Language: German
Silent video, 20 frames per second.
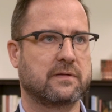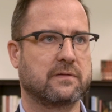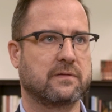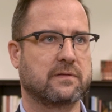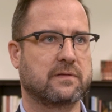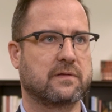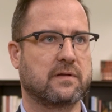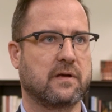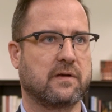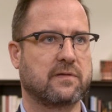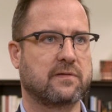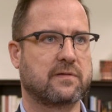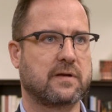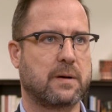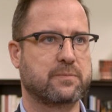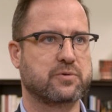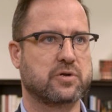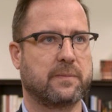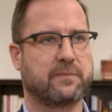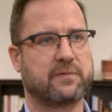Und dieses
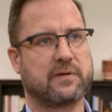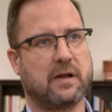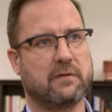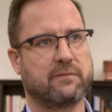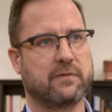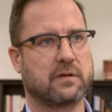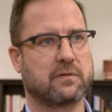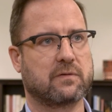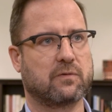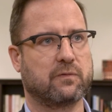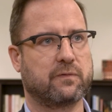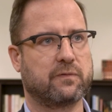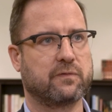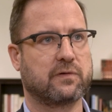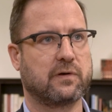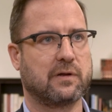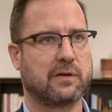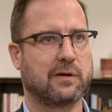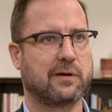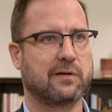Abschleppseil wird
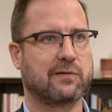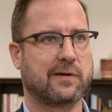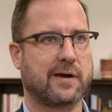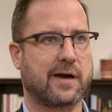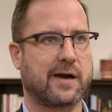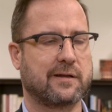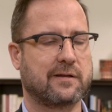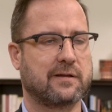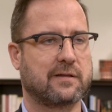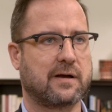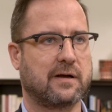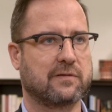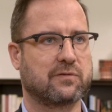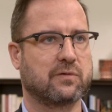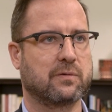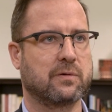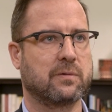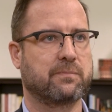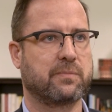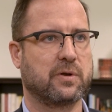offensichtlich jetzt gerade
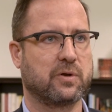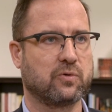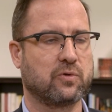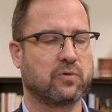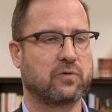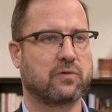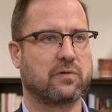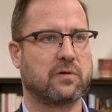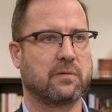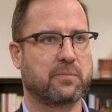dazu benutzt,